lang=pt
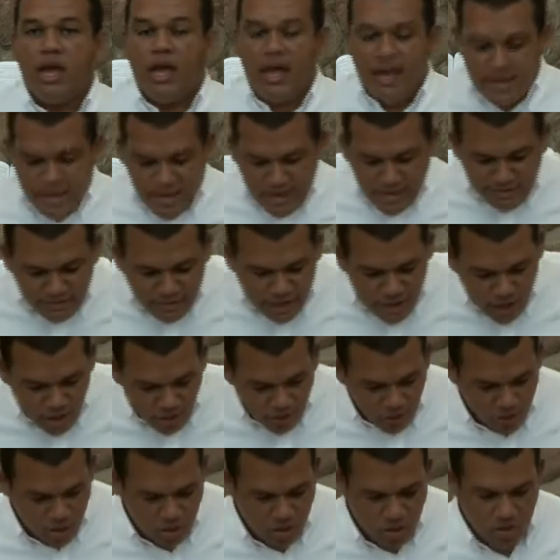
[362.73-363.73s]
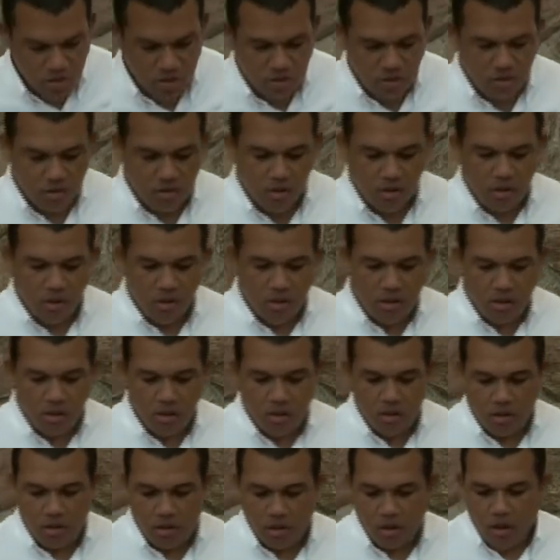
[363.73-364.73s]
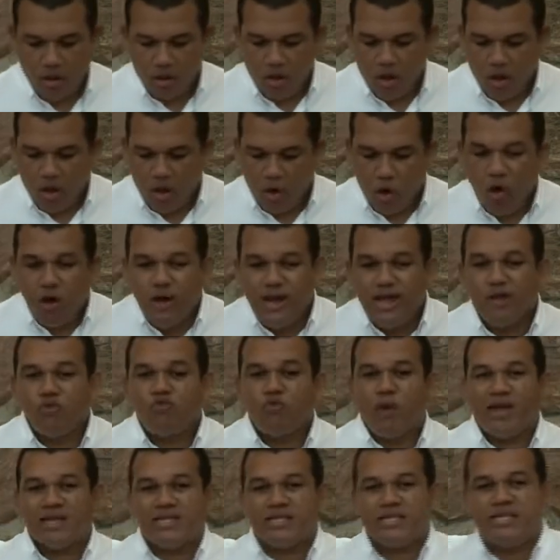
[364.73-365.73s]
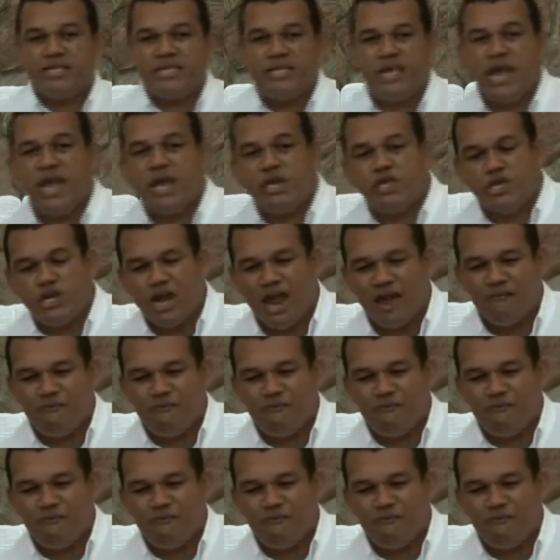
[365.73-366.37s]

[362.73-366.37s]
que Deus, olhando a sede e a